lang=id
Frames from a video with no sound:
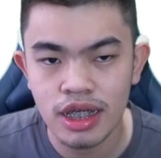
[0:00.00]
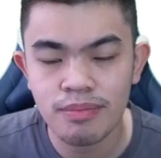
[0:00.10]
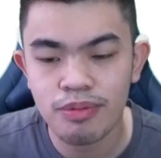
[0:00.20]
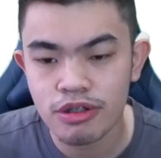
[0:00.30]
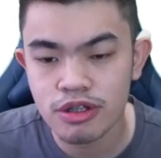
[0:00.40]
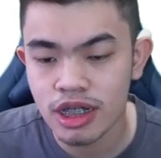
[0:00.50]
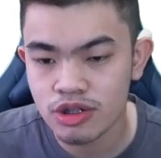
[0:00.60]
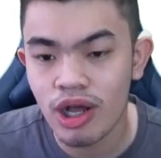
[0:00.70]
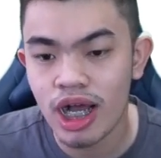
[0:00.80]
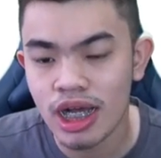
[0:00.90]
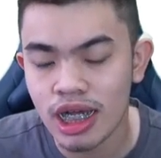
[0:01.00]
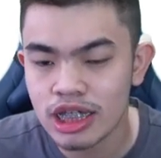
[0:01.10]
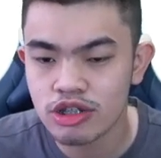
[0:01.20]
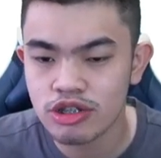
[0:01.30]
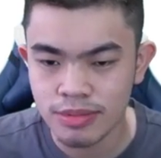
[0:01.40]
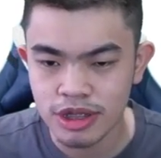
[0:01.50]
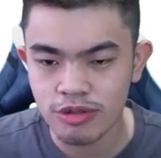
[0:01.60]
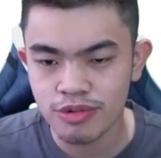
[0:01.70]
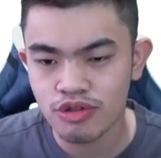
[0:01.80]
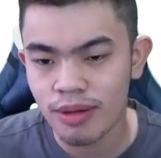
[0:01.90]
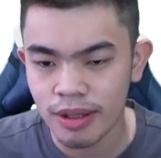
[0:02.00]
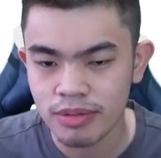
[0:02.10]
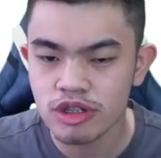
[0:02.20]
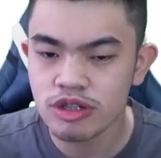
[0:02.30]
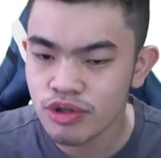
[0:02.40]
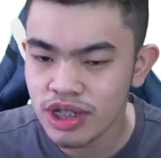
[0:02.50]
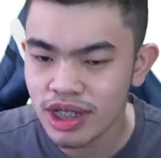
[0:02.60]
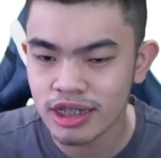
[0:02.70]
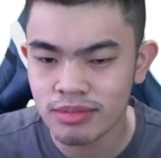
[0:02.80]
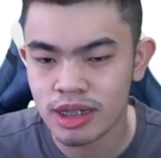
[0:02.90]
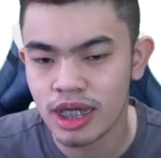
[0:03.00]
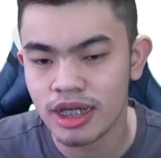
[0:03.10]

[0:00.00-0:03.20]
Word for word: impostor yang suka ngakil terus habis itu suka bersembunyi ya nah,